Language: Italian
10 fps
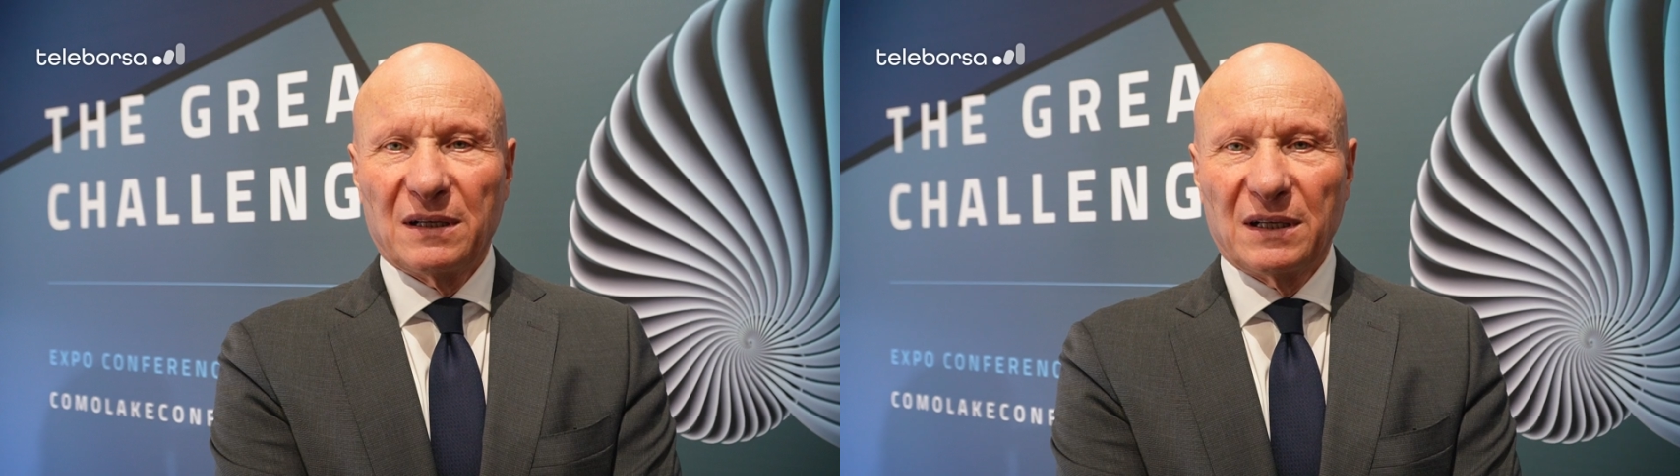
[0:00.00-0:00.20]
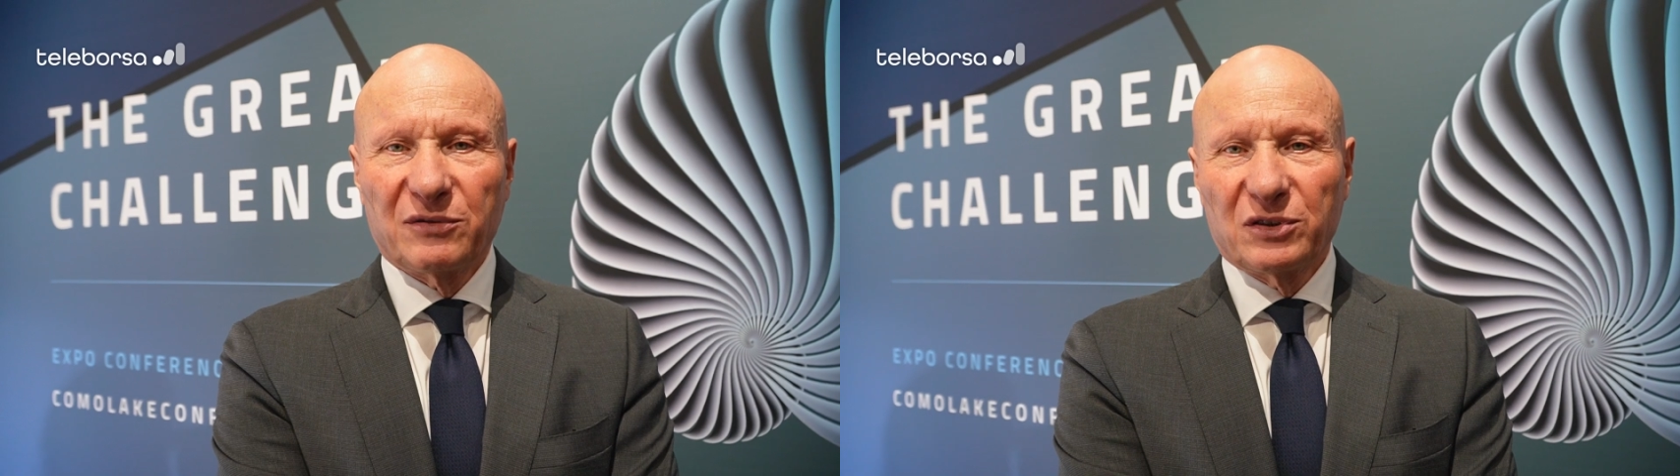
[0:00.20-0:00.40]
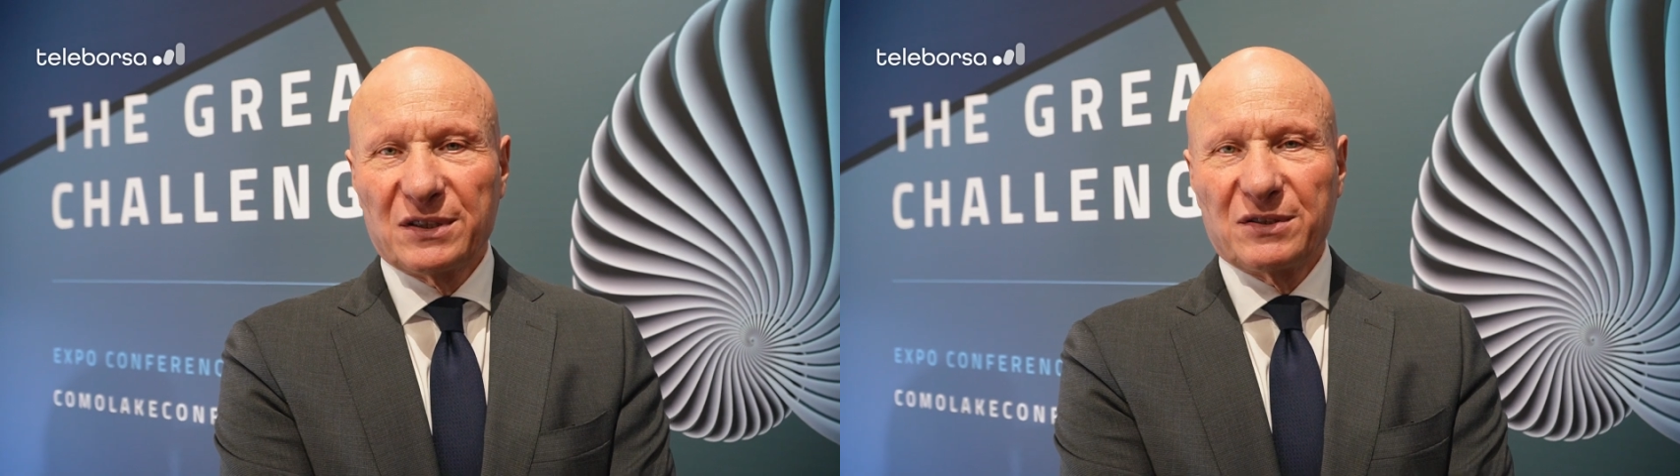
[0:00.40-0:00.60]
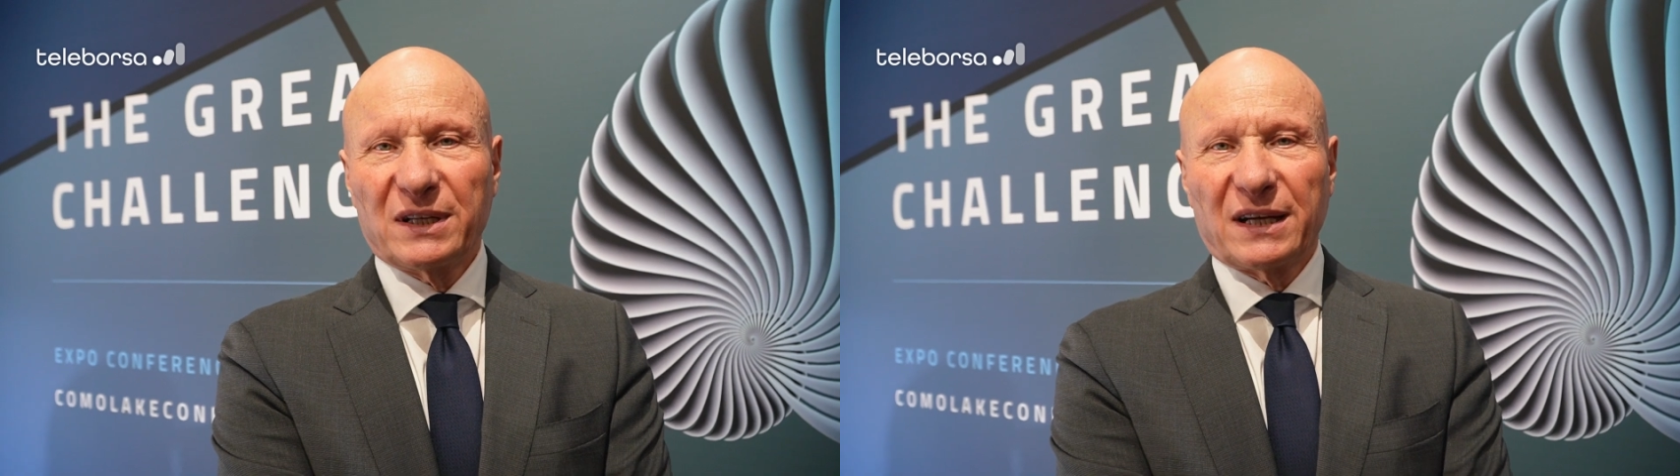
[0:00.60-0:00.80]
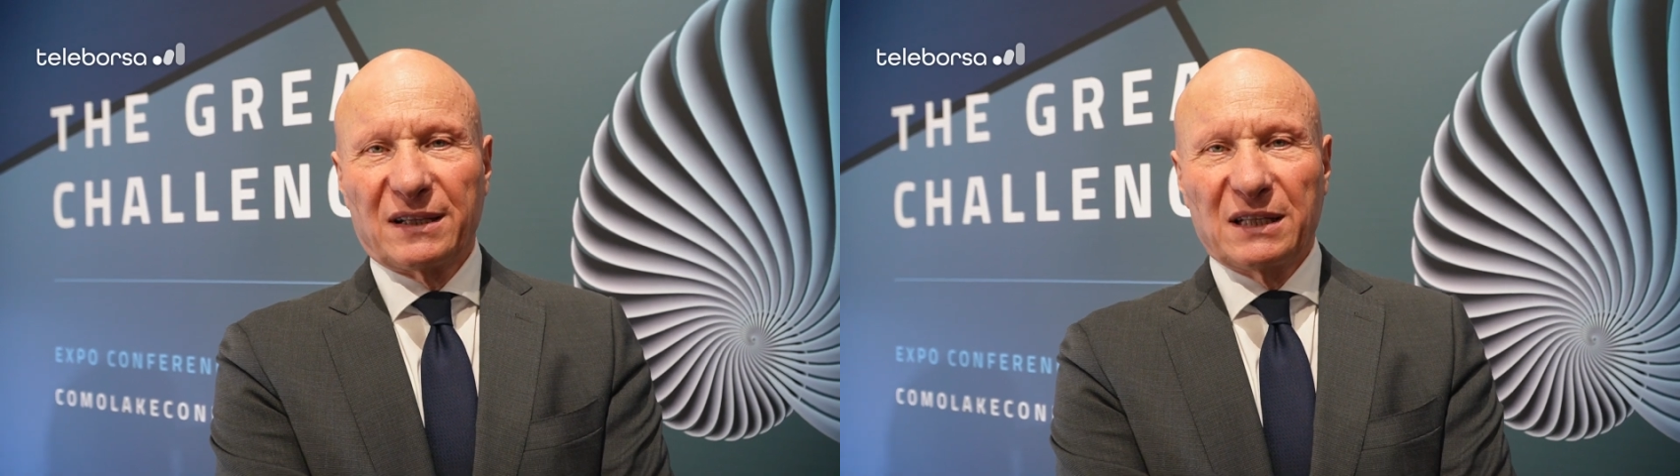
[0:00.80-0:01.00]
la
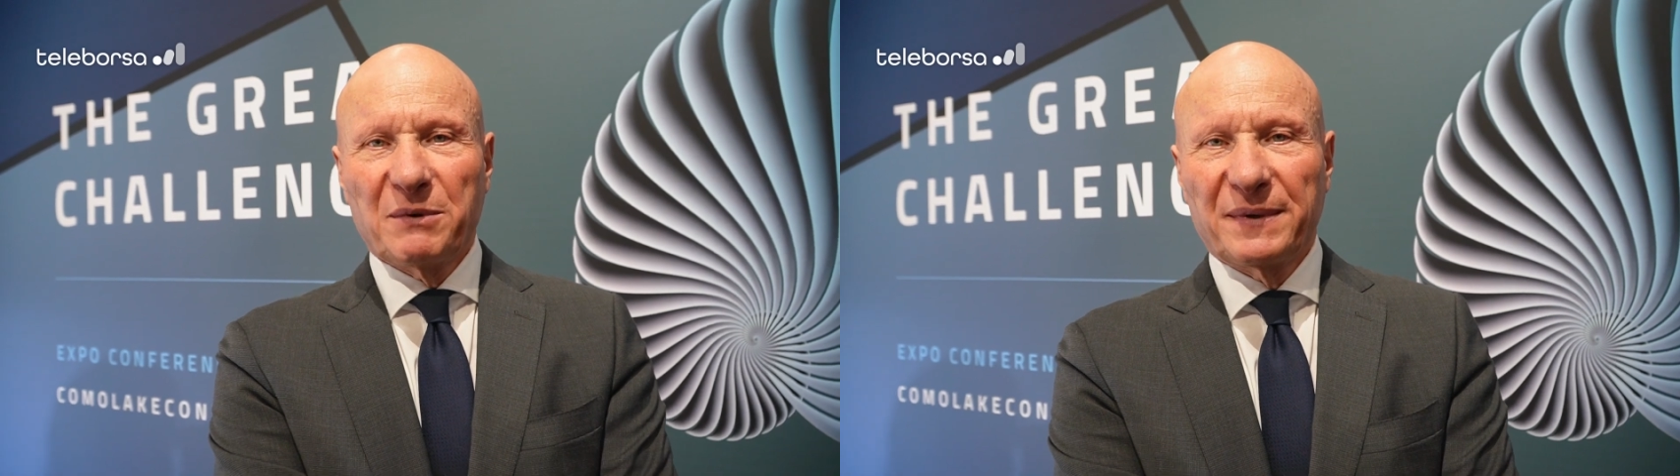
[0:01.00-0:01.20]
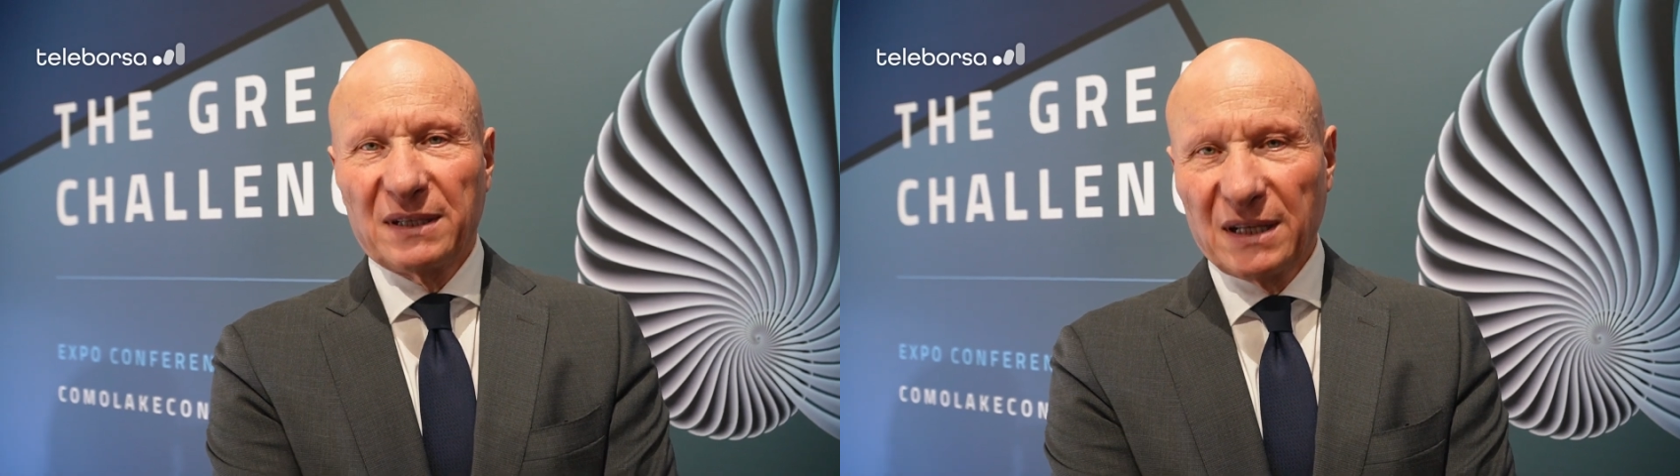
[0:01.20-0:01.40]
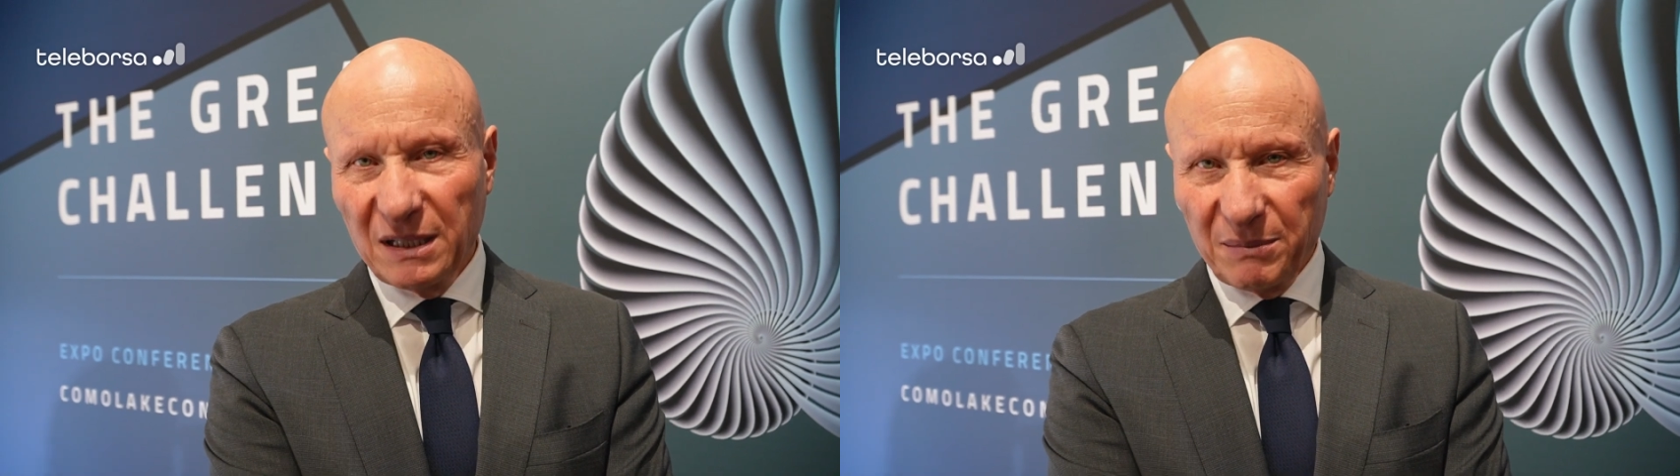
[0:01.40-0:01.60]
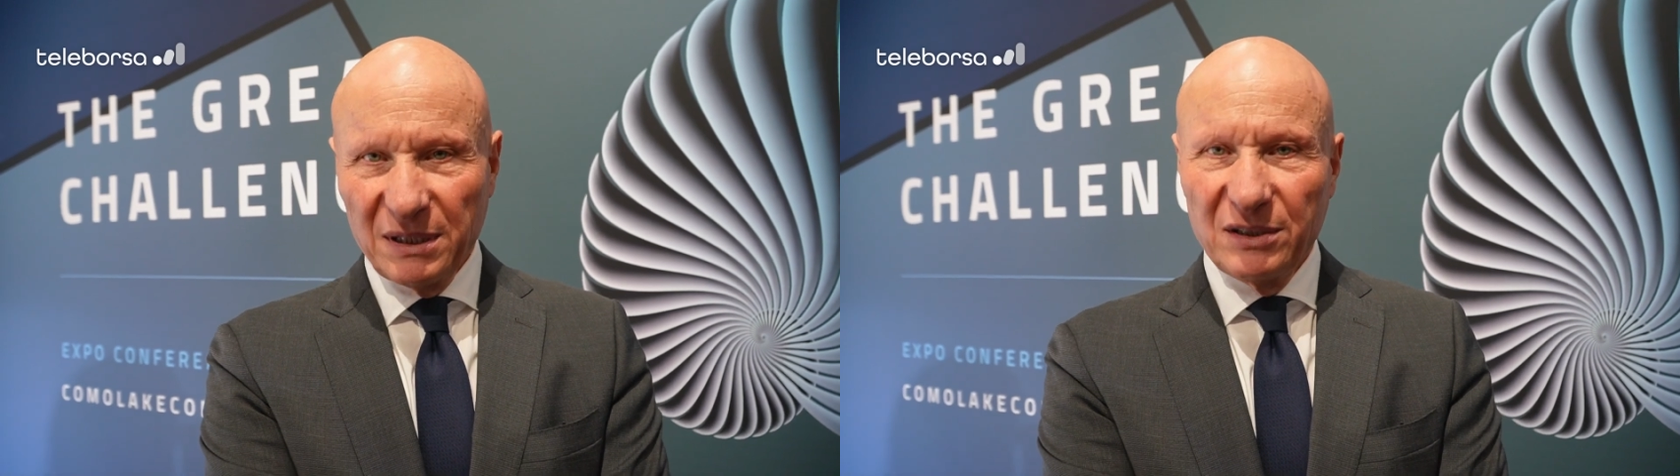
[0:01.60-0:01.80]
Fondazione Accademia Mediterranea per